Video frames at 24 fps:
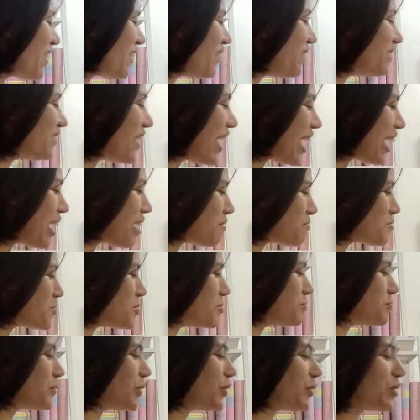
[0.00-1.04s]
akong backup
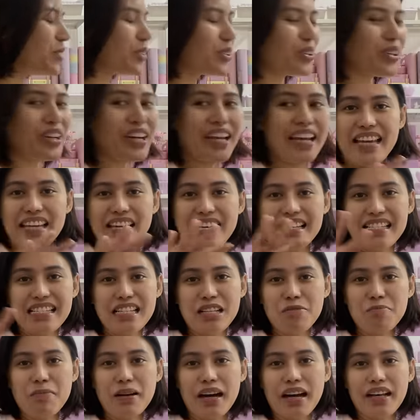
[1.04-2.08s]
computer. Kasi
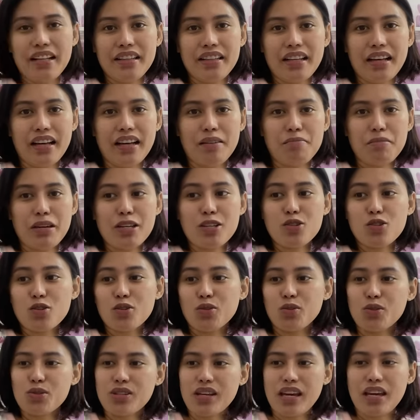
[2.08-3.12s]
ba diba, na-mention
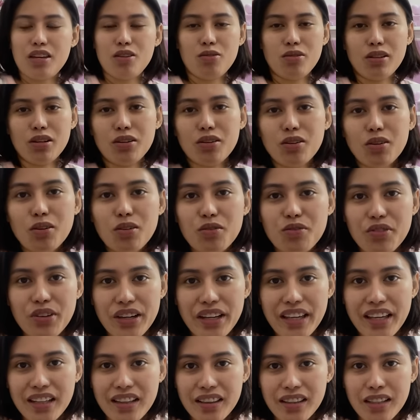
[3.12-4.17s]
ko sa inyo,
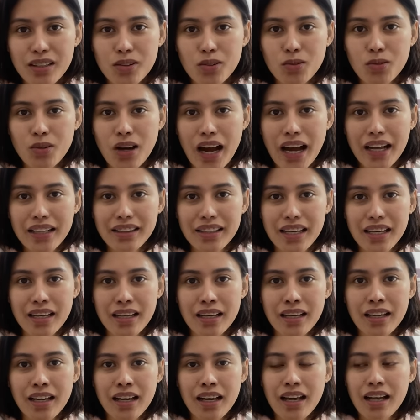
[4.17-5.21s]
nag-overheat na tong
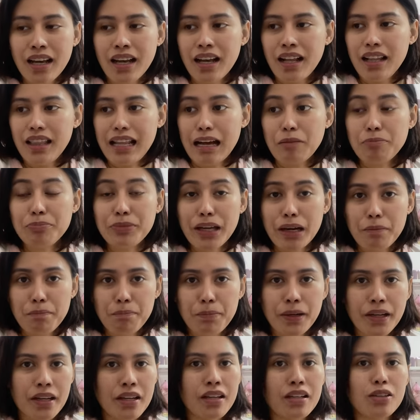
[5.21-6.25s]
ating laptop,
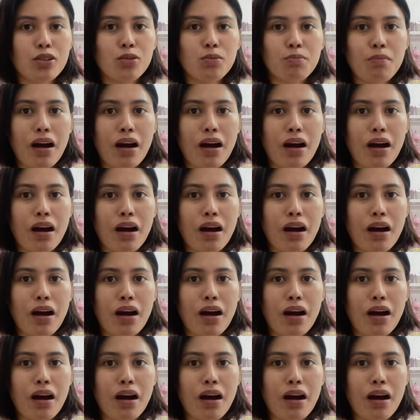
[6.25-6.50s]
tong